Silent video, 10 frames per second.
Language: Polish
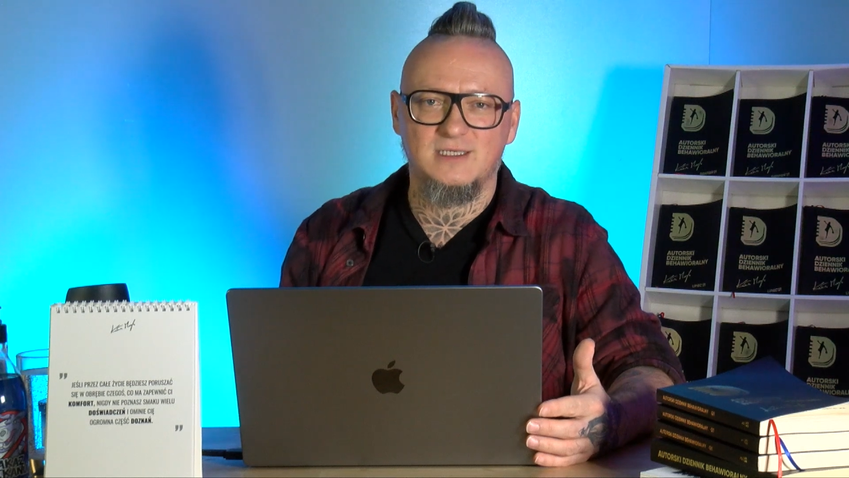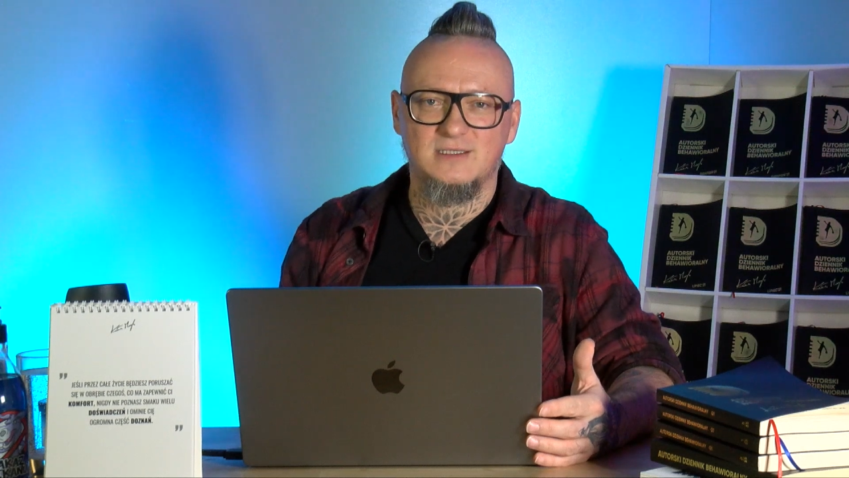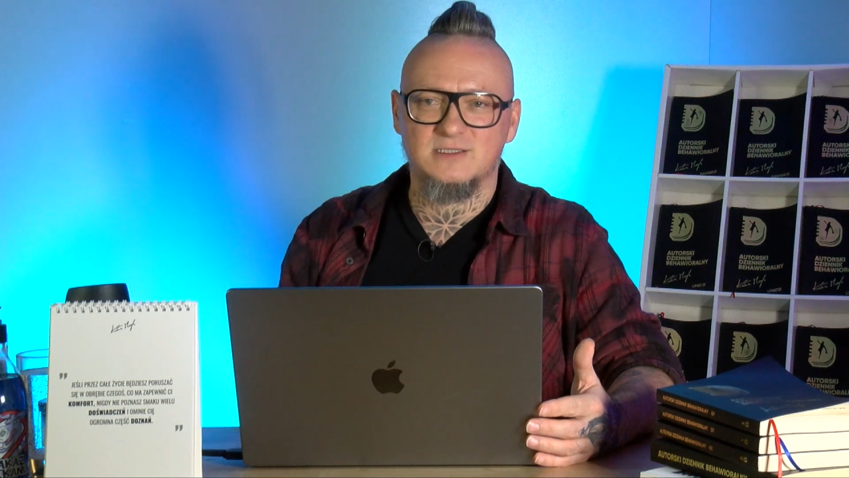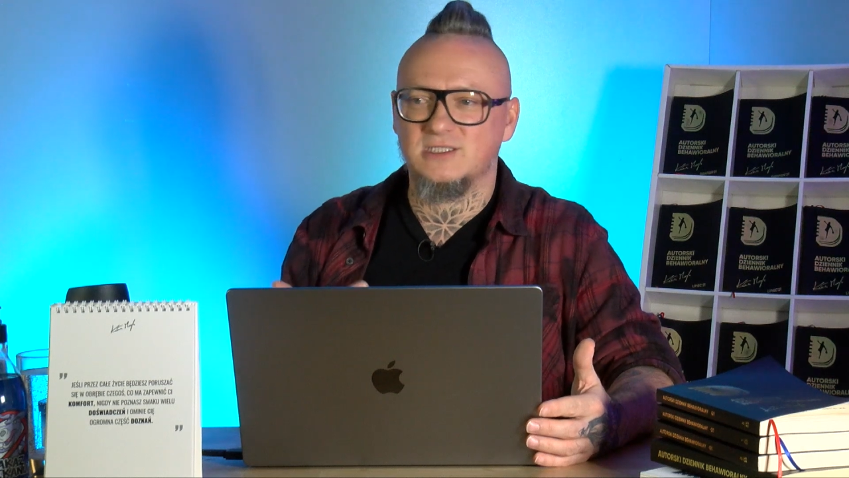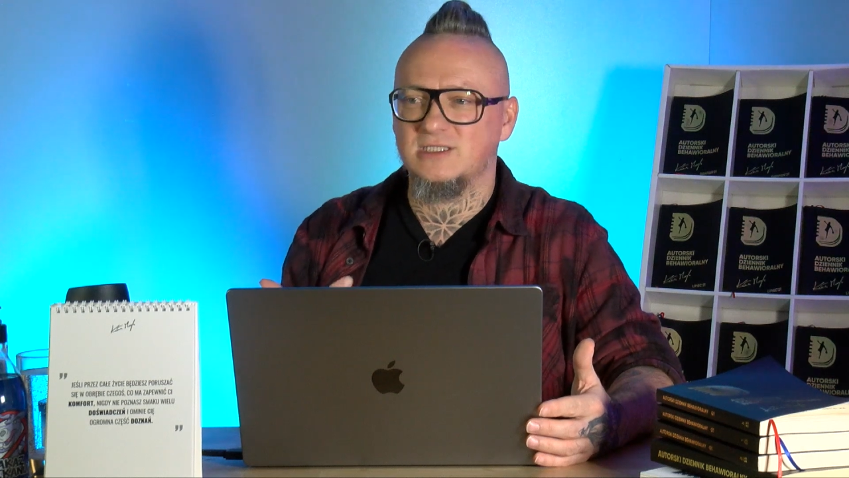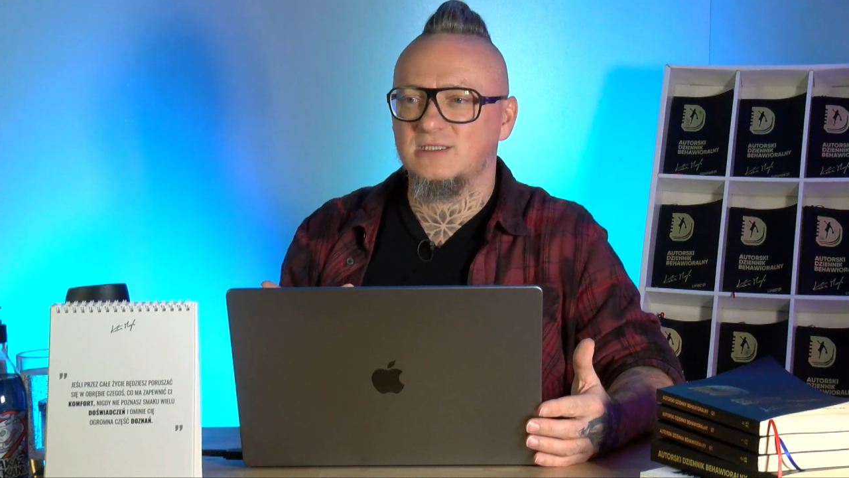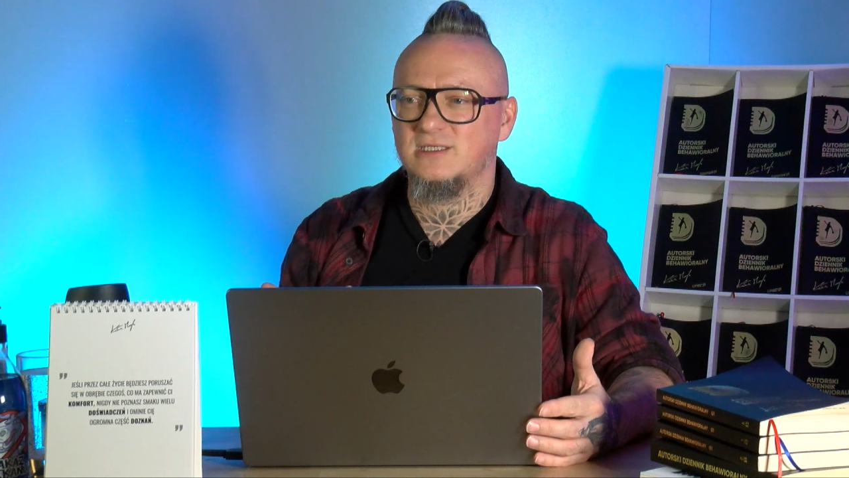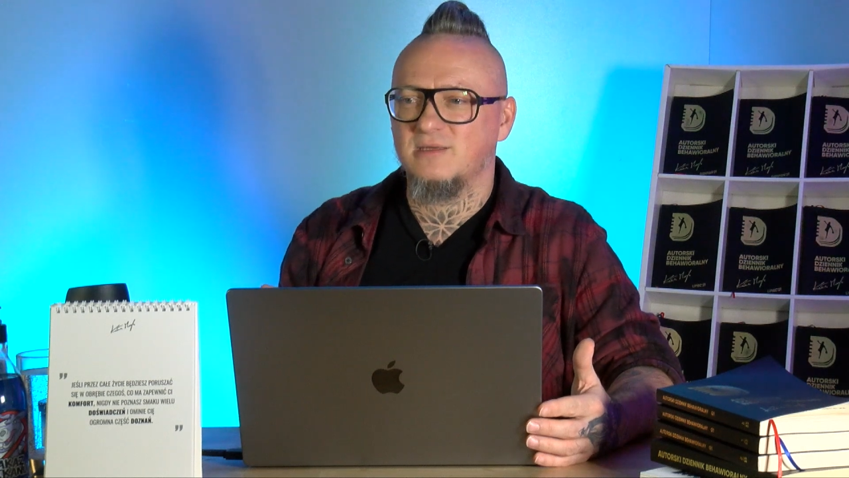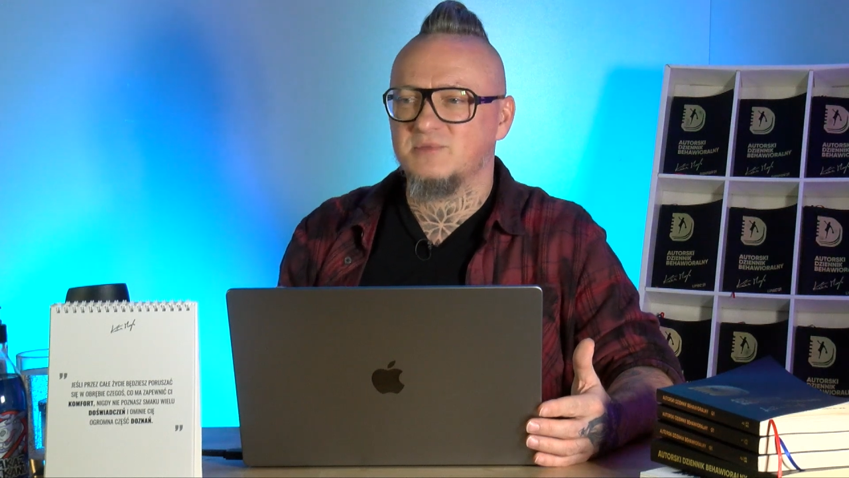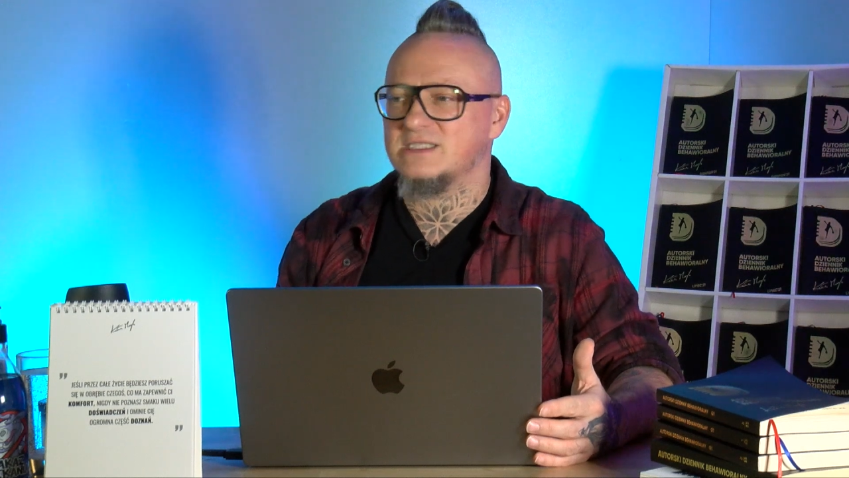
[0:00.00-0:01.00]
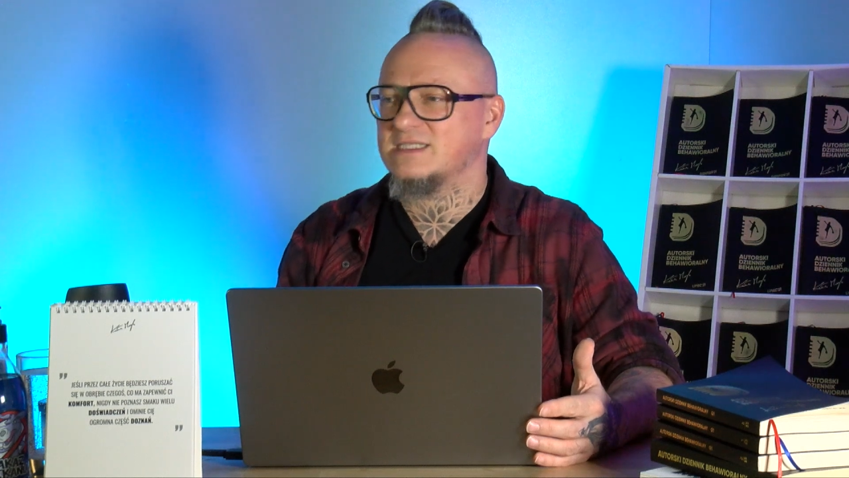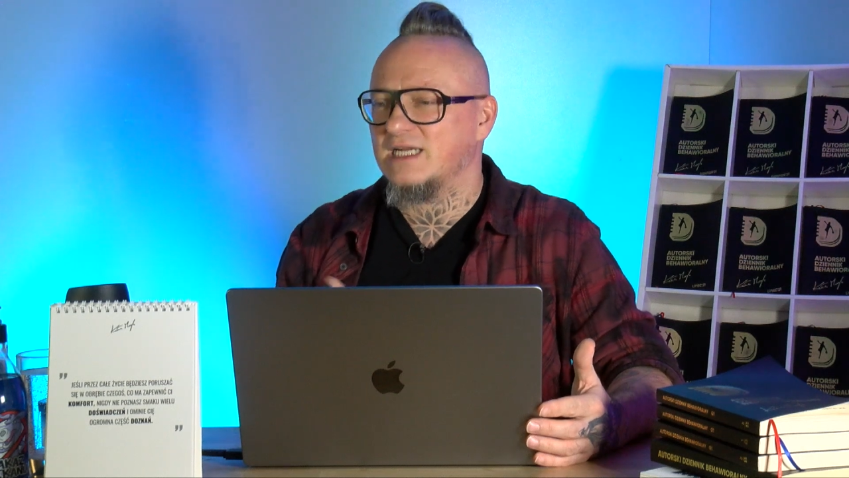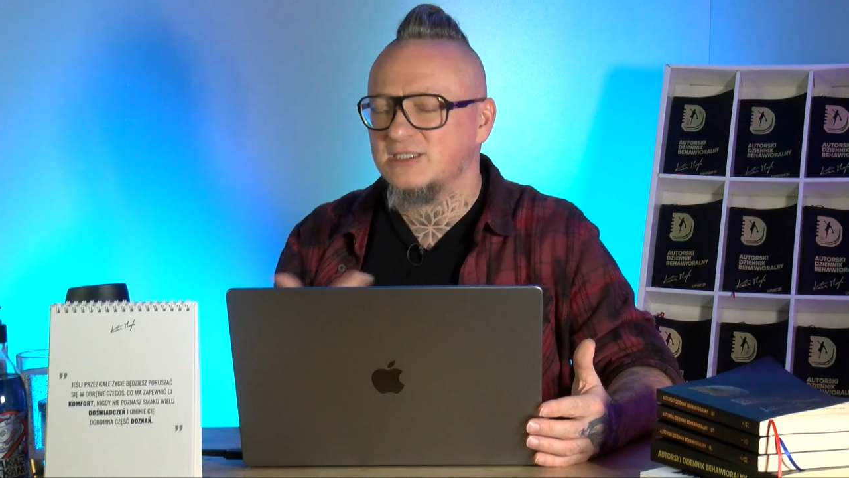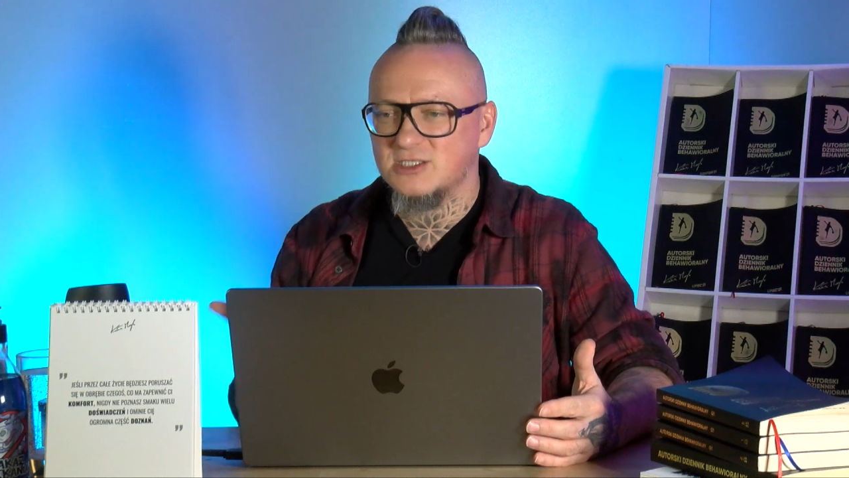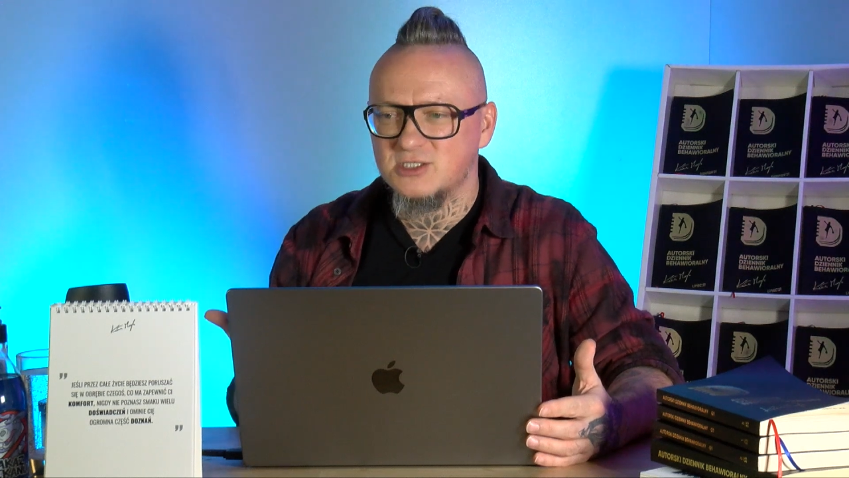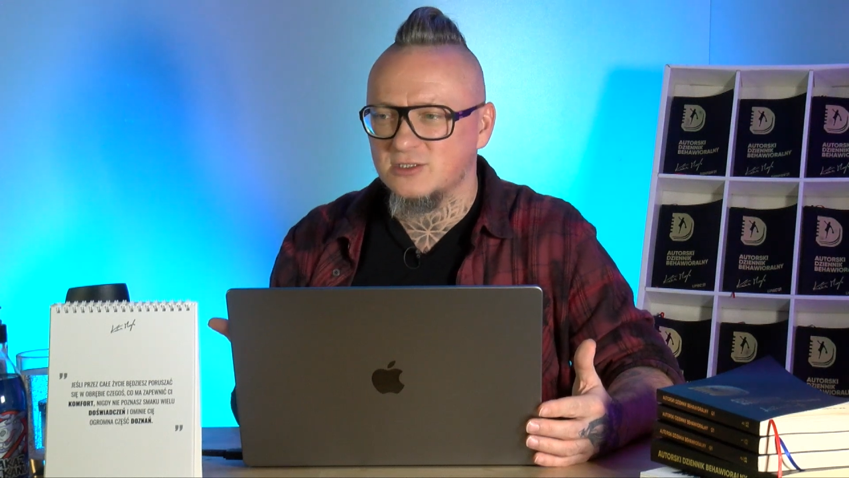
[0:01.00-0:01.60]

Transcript: że Ty przestaniesz